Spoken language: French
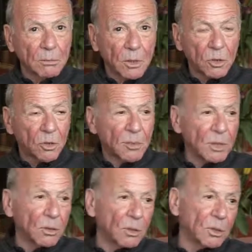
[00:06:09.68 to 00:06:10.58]
dans le
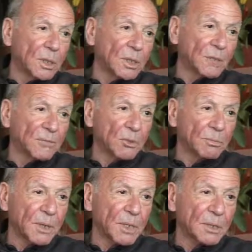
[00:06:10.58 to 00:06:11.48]
domaine des affaires de
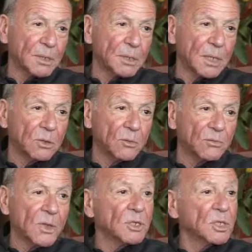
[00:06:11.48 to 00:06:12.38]
presse, il y a de
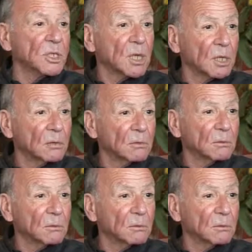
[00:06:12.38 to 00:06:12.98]
vrais magistrats.